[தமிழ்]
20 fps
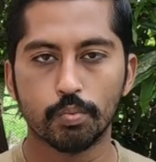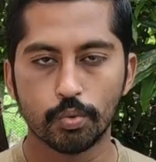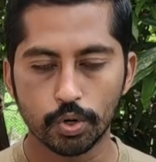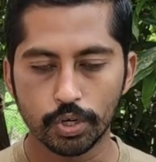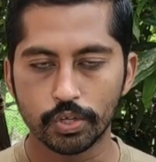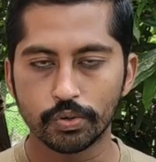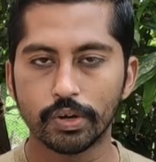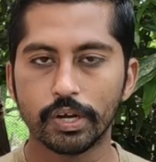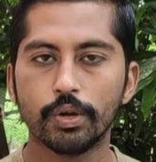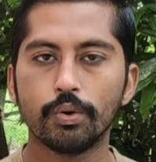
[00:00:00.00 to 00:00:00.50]

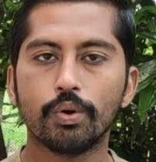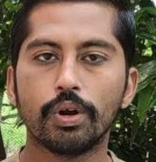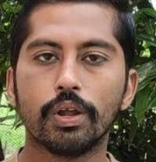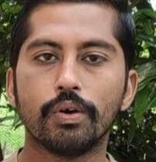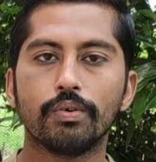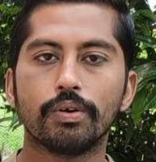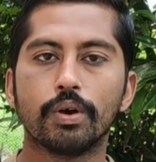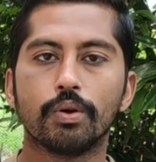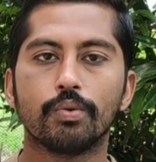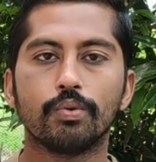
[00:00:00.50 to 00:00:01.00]
மூட்டு வலி
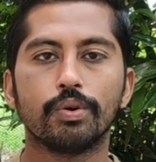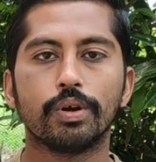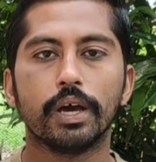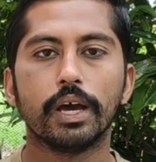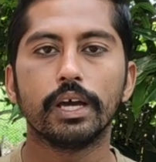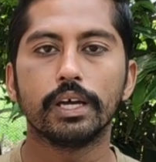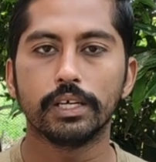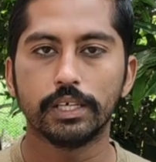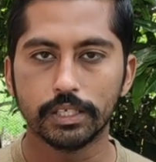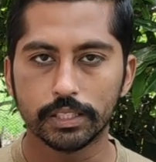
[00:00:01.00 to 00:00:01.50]
உள்ளவங்க
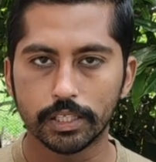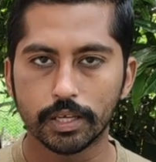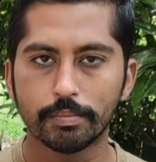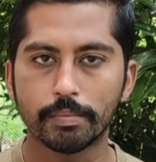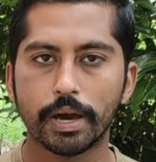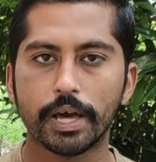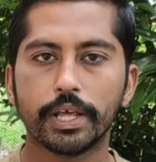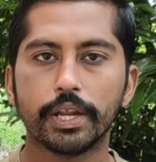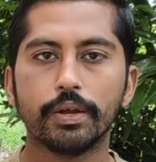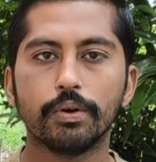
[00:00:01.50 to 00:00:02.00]
கூட இந்த
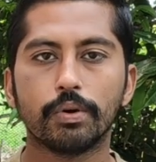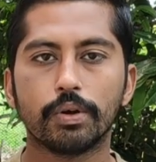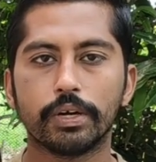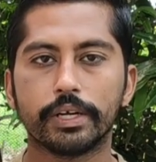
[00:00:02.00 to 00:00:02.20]
மாதிரி